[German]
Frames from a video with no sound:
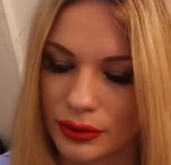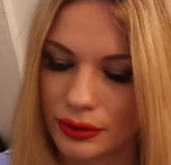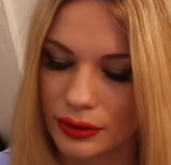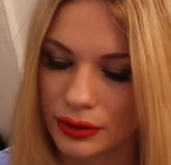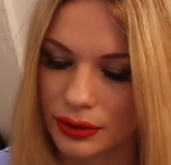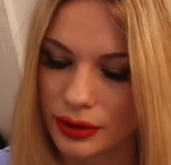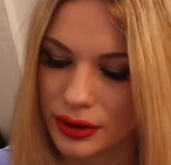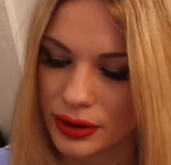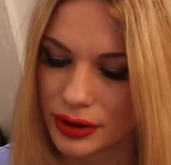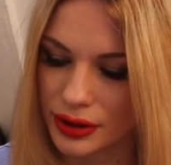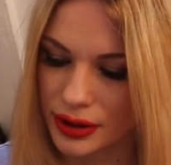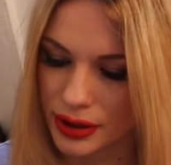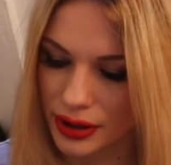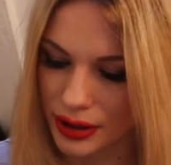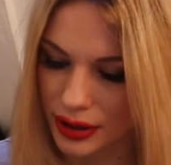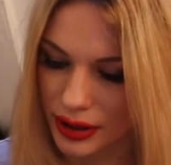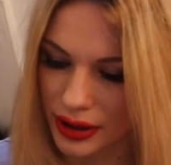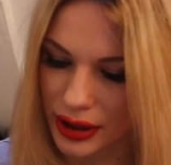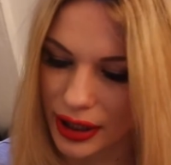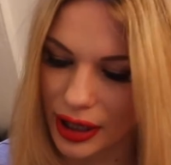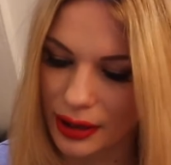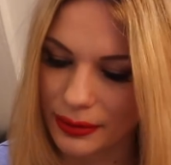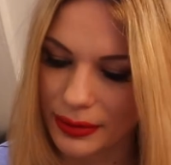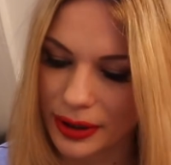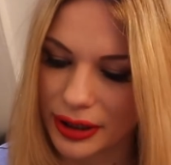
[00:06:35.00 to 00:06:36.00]
Und die
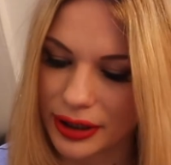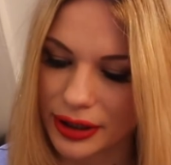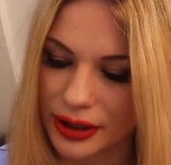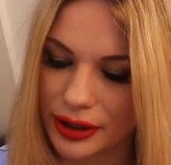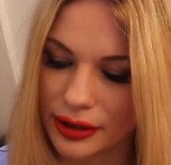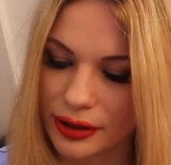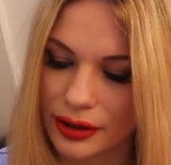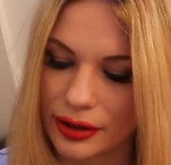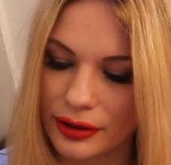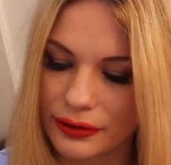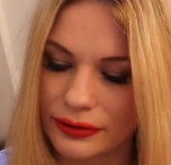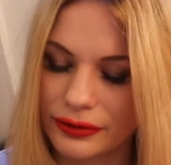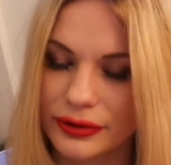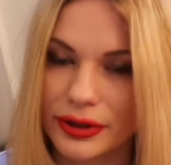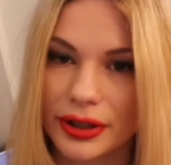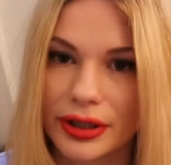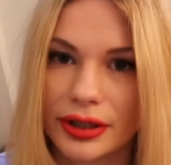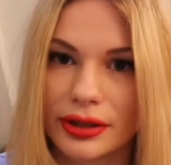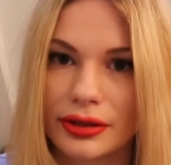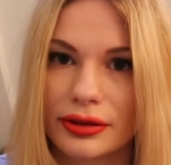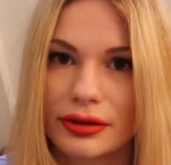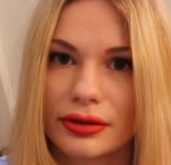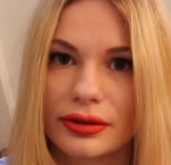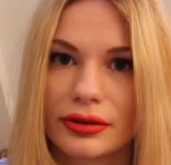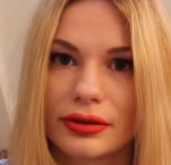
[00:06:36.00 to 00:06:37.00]
kann man hier öffnen
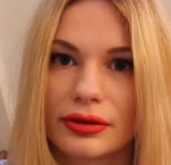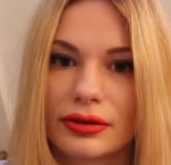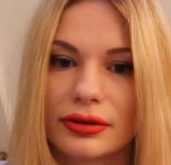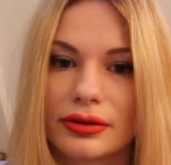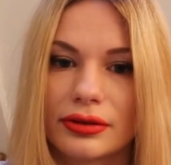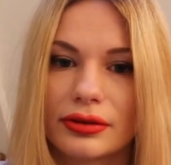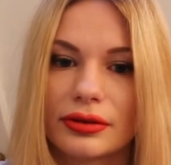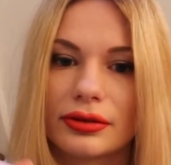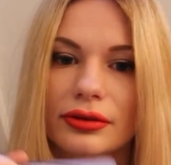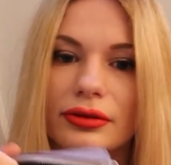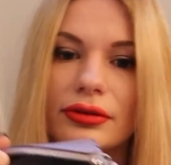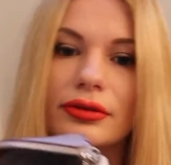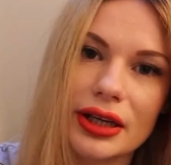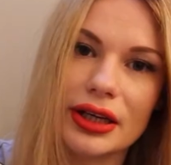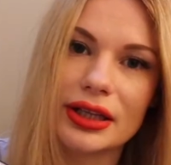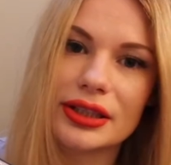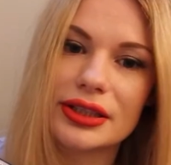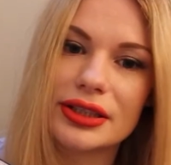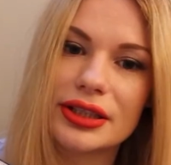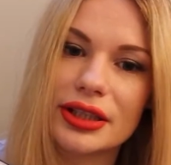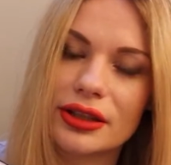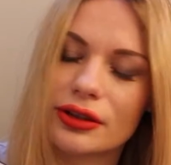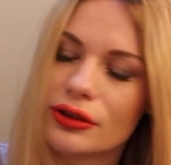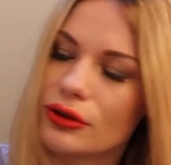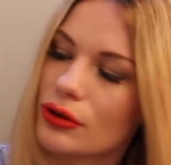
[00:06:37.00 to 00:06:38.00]

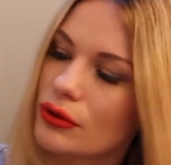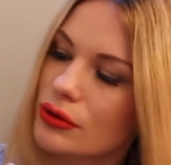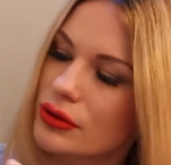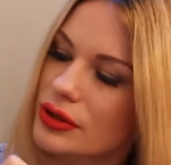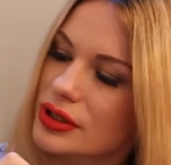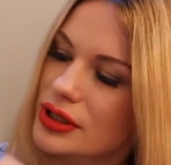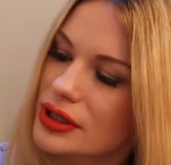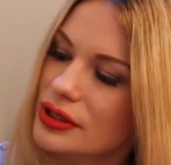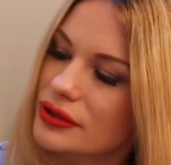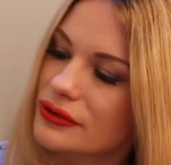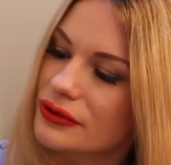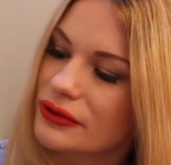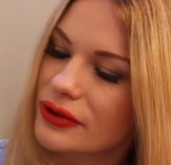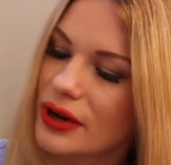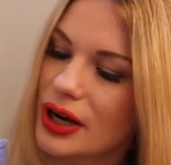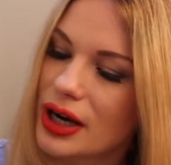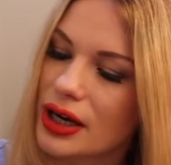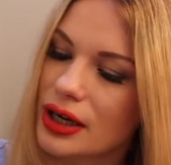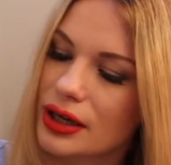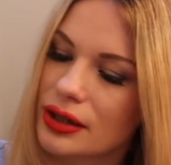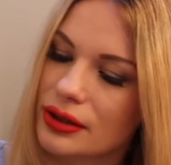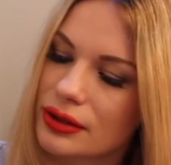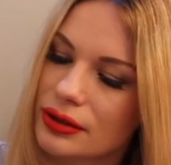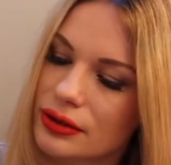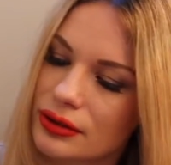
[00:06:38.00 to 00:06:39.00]
hat hier ein großes
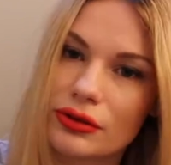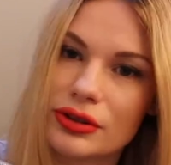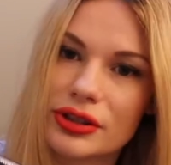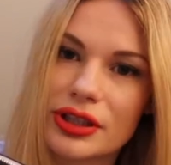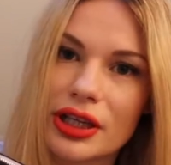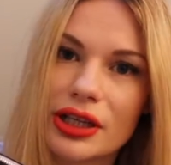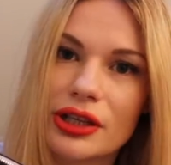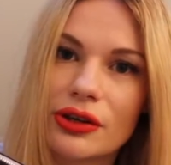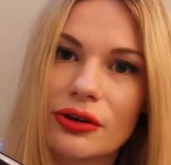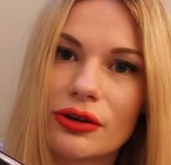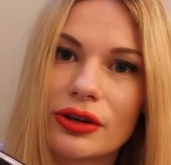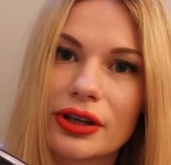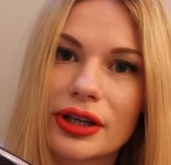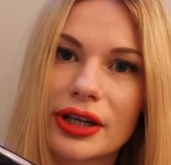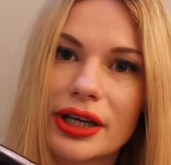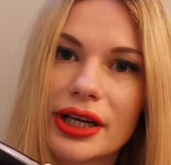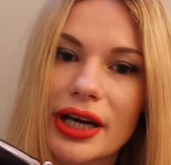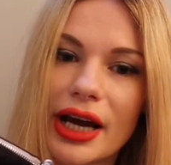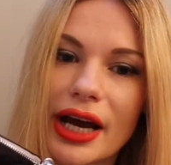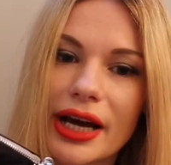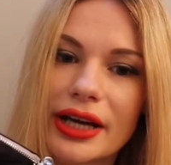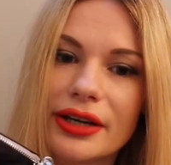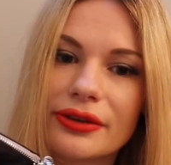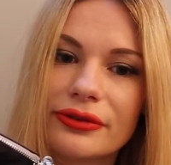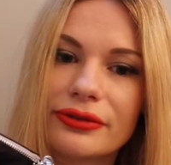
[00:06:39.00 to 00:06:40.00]
Fach und dann noch
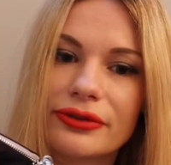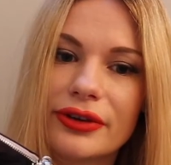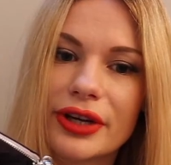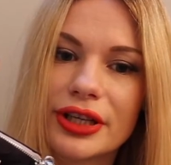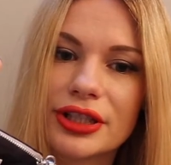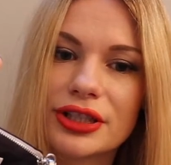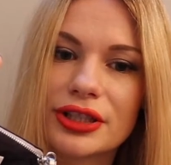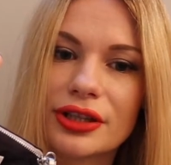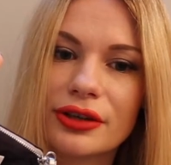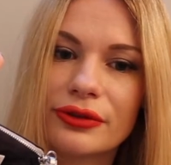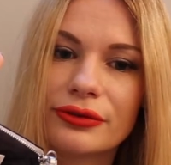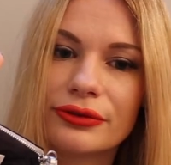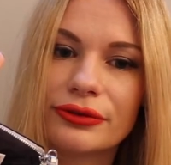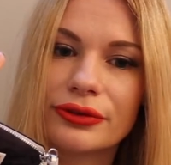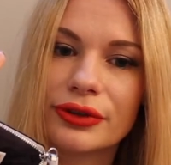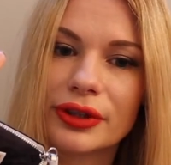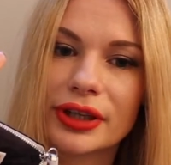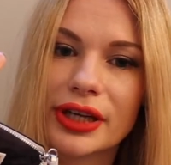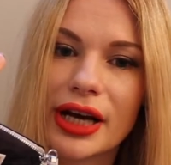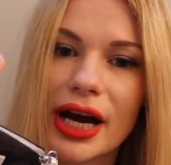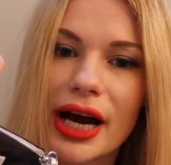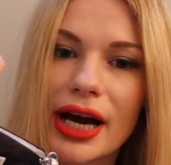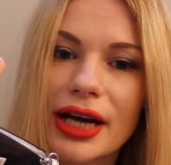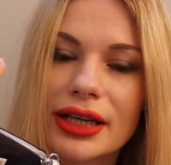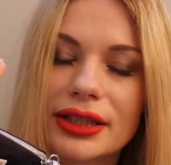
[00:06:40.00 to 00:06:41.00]
kleine Fächer für
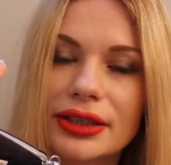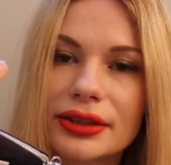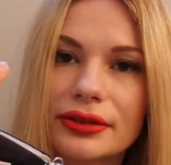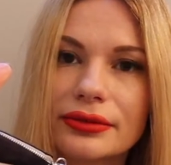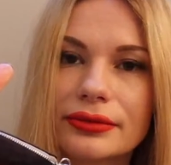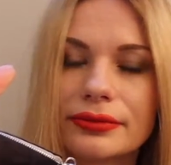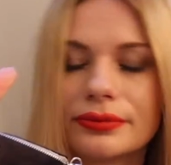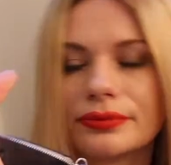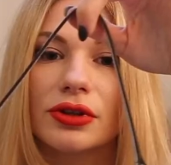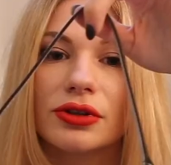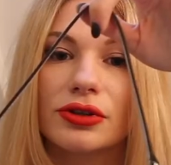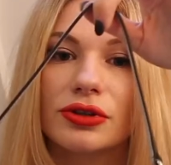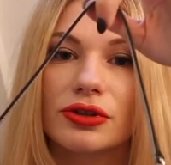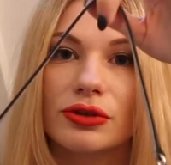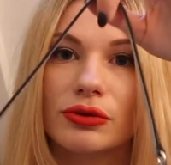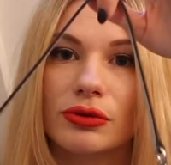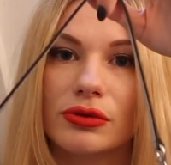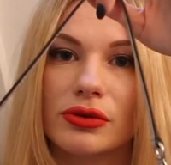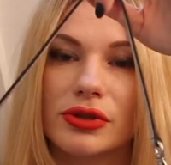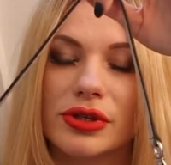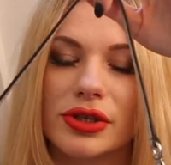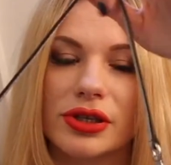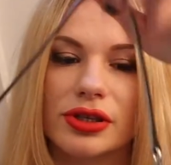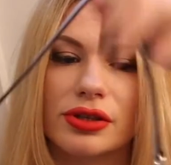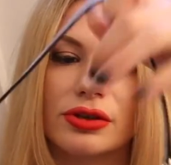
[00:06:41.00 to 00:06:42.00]
Karten.
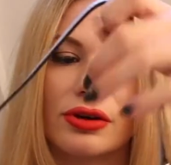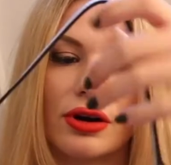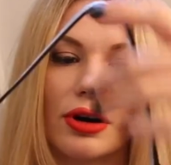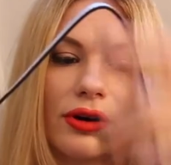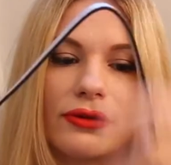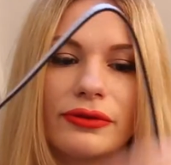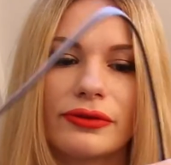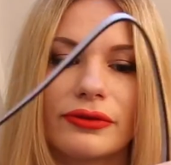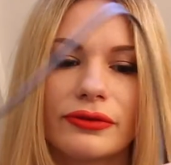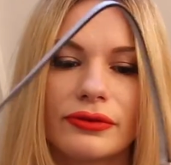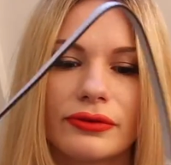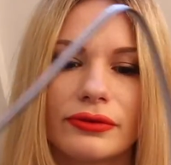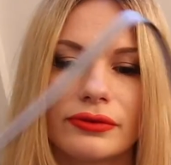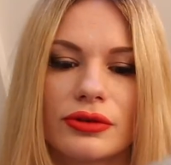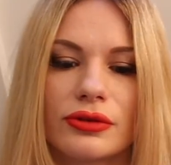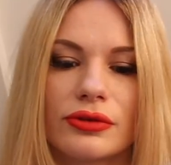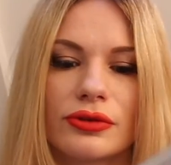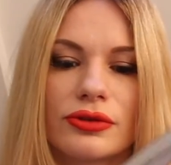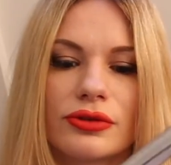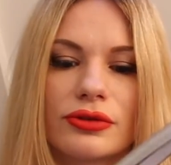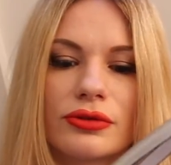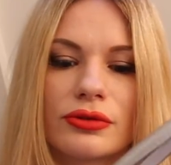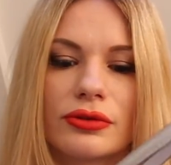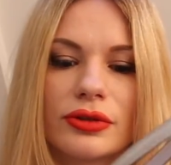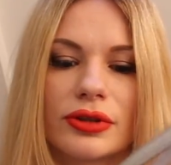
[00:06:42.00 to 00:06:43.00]
So ist es offen
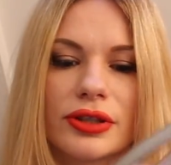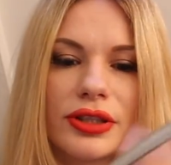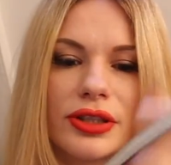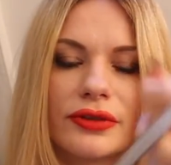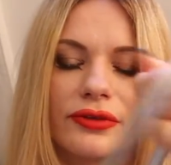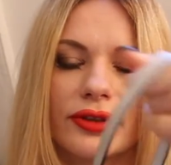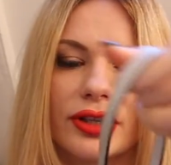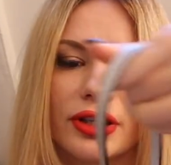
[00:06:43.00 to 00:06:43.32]
und so ist er